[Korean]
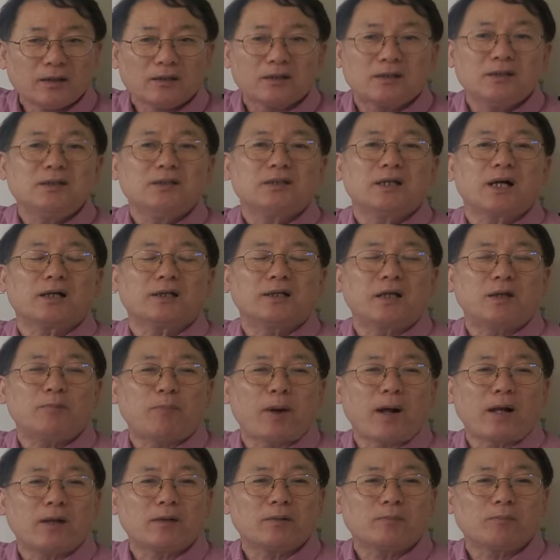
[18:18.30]
큰 자가 될
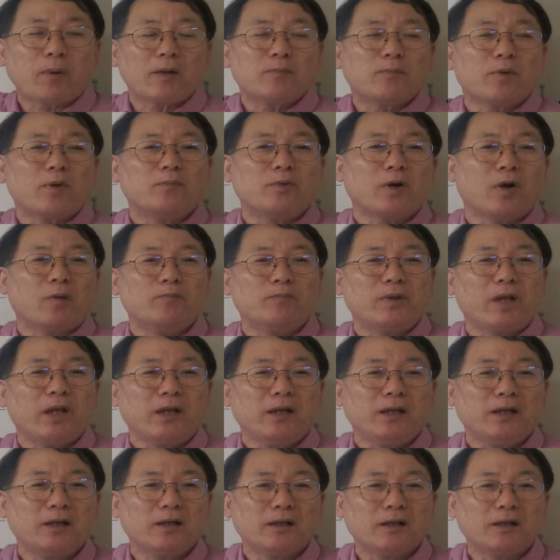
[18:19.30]
바, 방법이
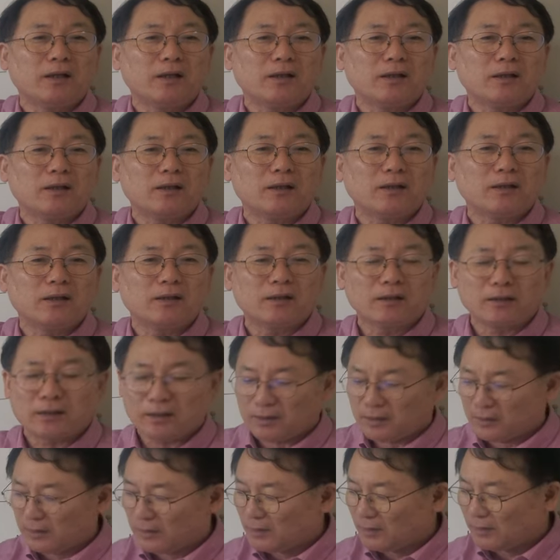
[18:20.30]
없네?
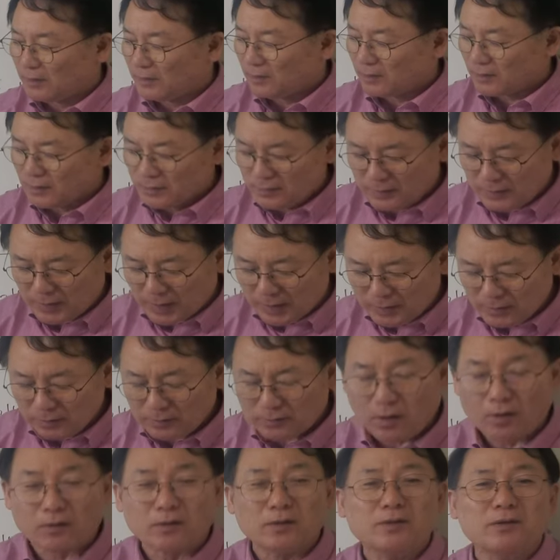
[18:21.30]
큰
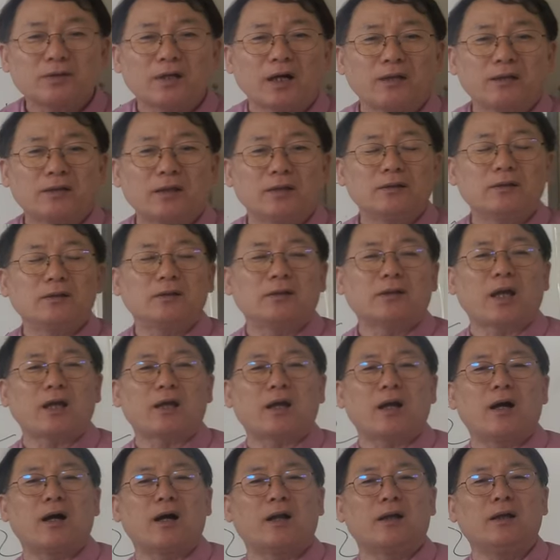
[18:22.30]
자는 더 큰 자한테 늘
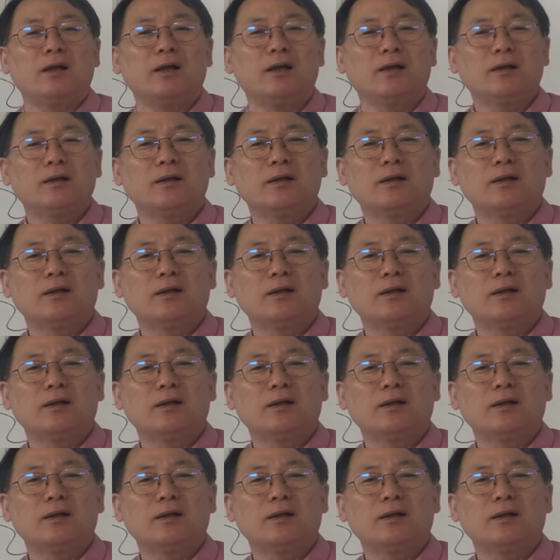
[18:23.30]
깨갱하네.